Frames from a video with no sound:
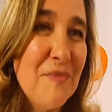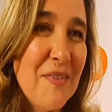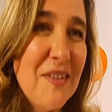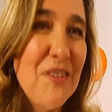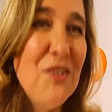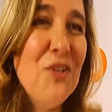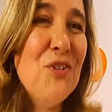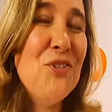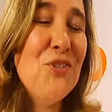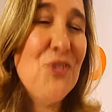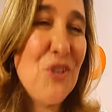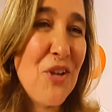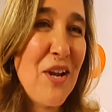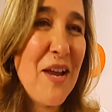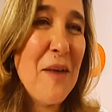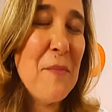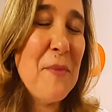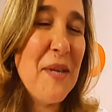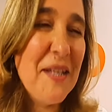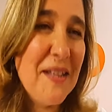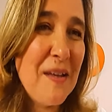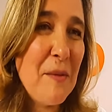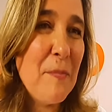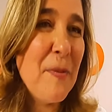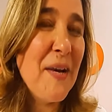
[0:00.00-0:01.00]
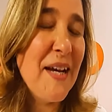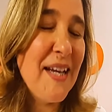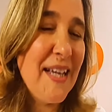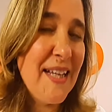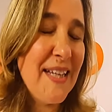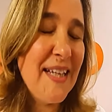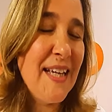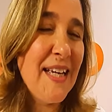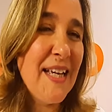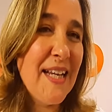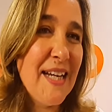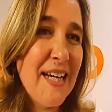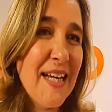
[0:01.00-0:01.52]
No solamente
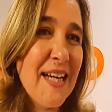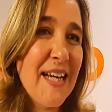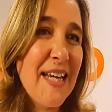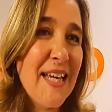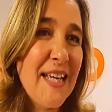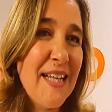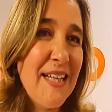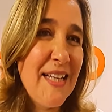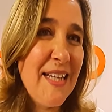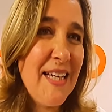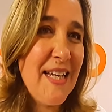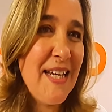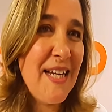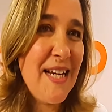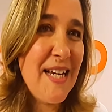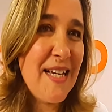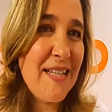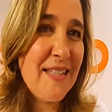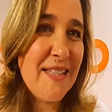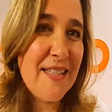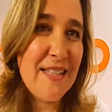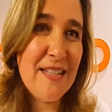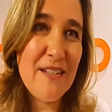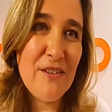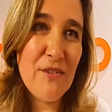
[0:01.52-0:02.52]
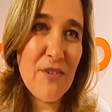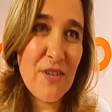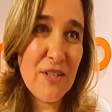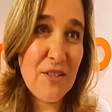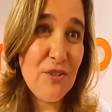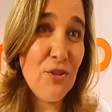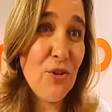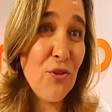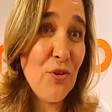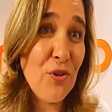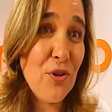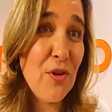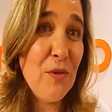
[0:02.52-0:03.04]
paquetes en Argentina, sino en
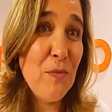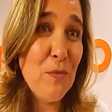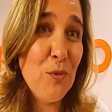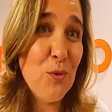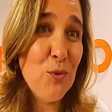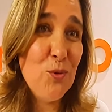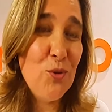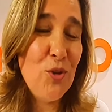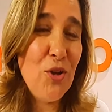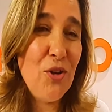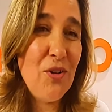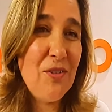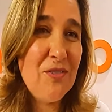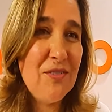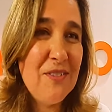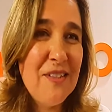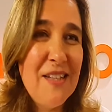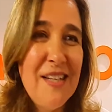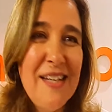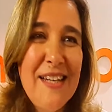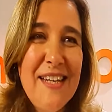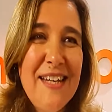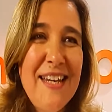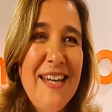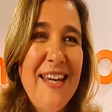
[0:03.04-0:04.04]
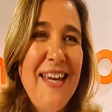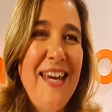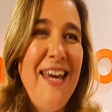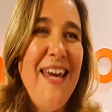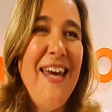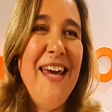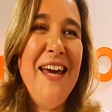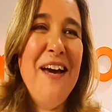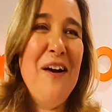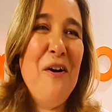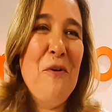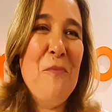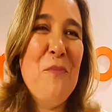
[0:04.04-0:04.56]
todo el mundo
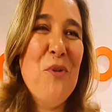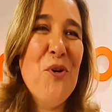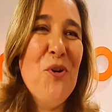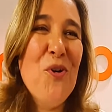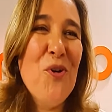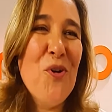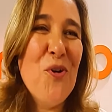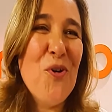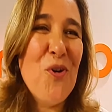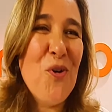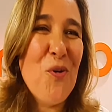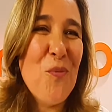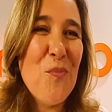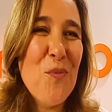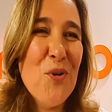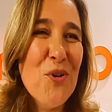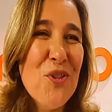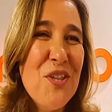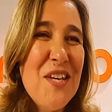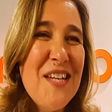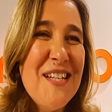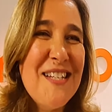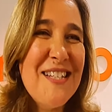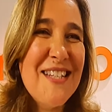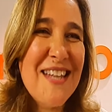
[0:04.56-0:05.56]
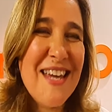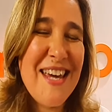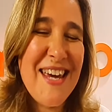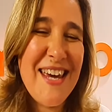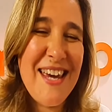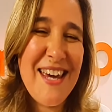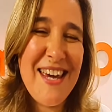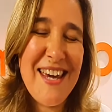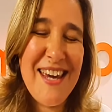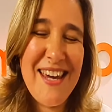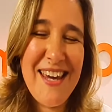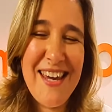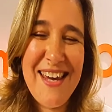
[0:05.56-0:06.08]
es como, como
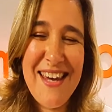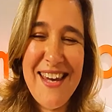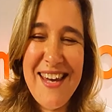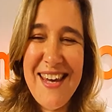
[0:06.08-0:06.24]
dice